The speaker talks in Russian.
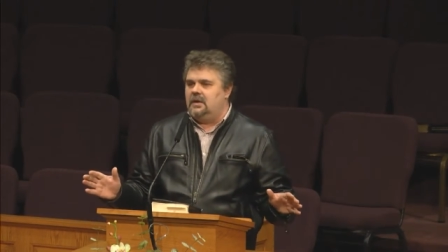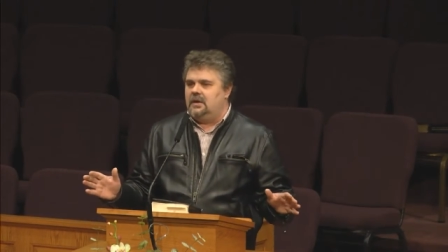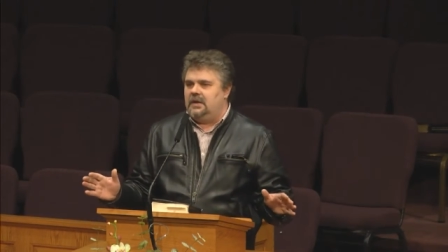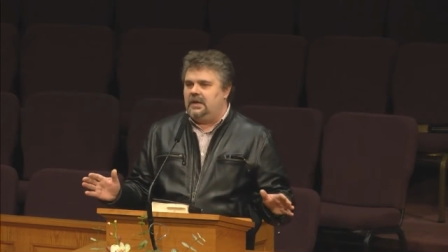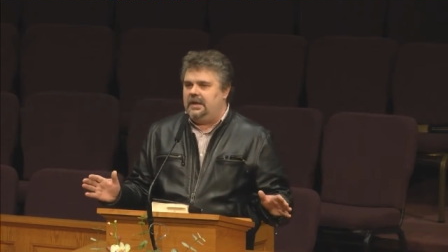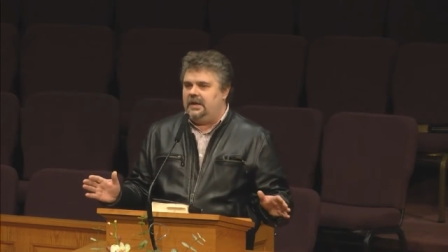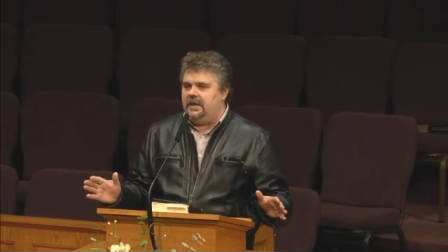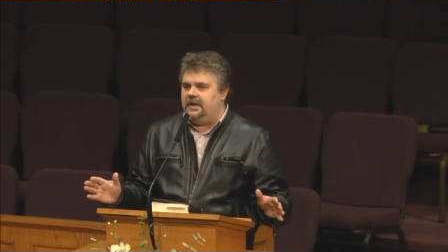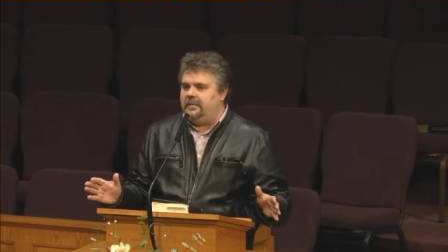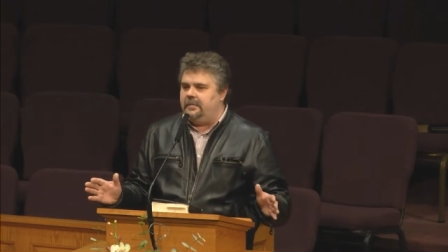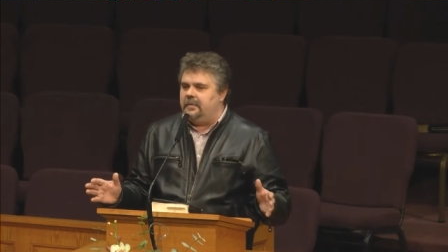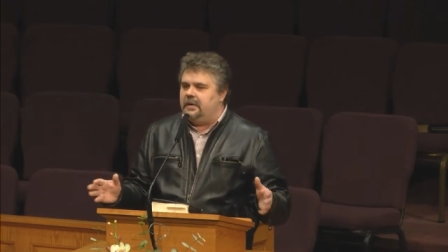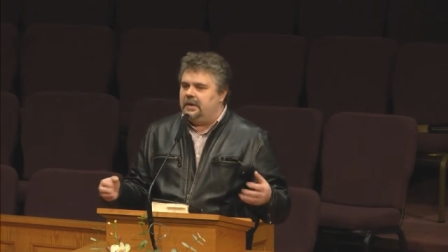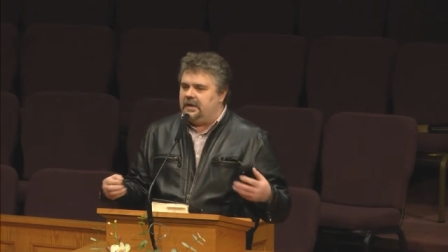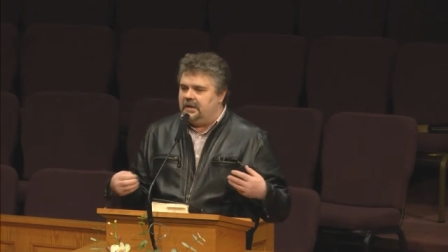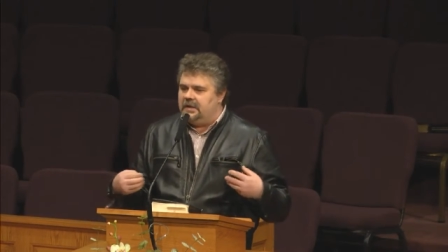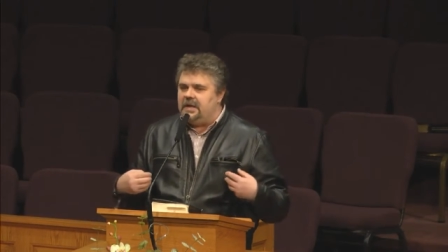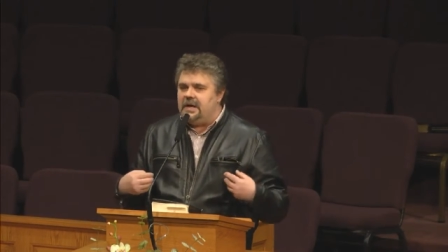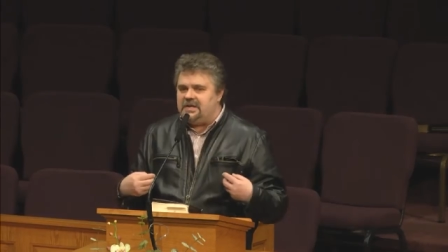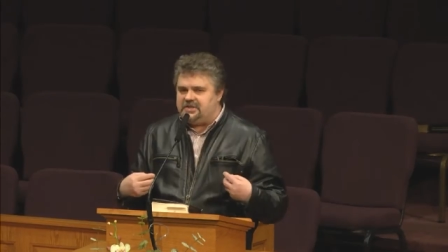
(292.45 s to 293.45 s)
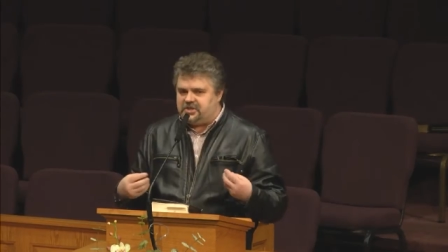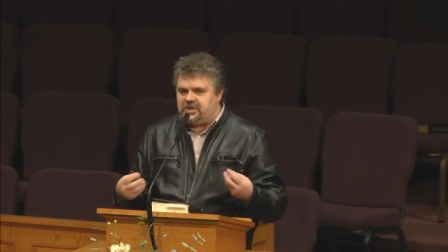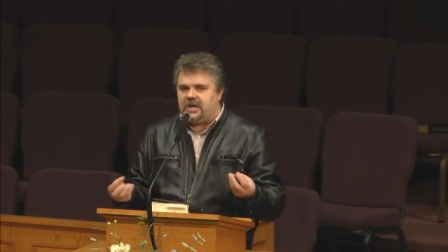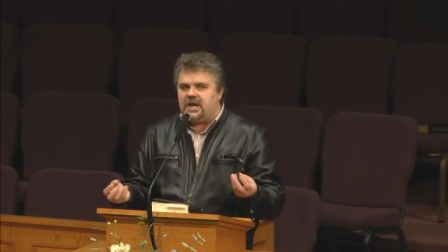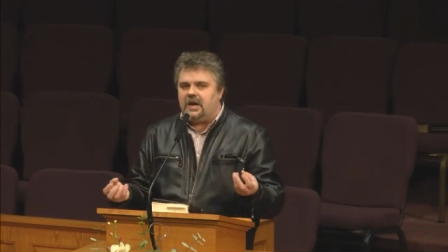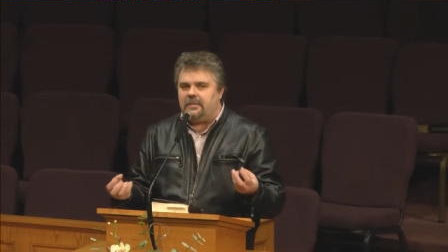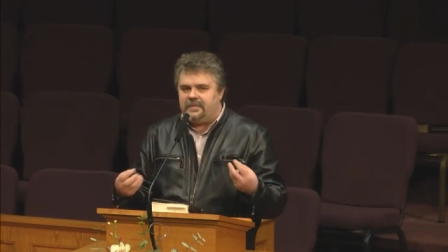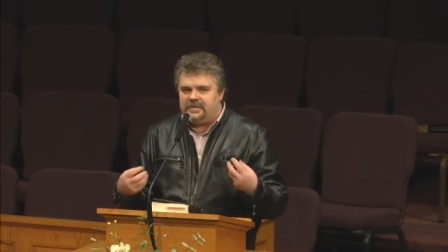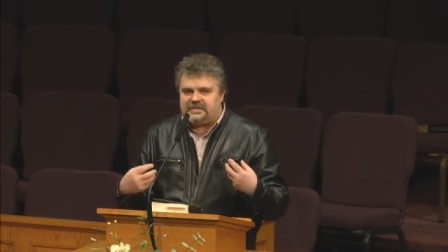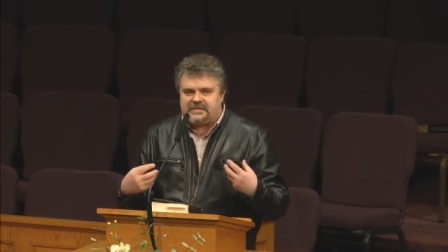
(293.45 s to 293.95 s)
и иначе,
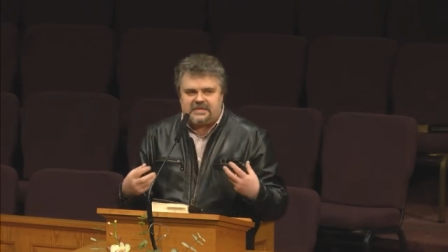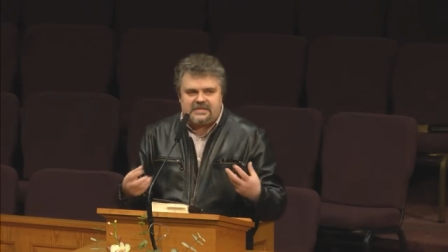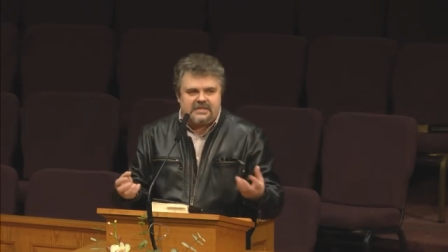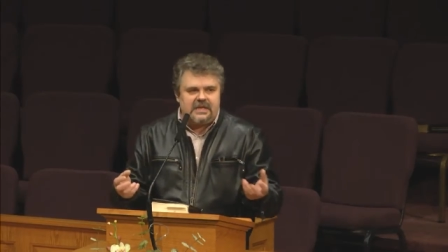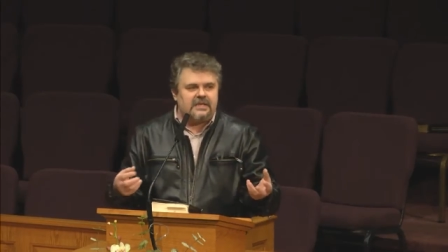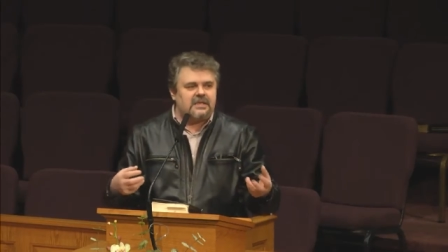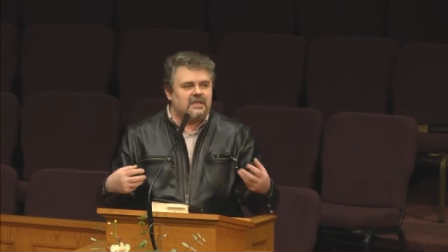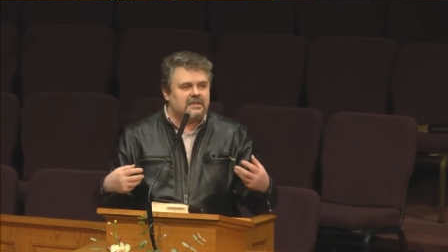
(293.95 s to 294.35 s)
как бы сказать,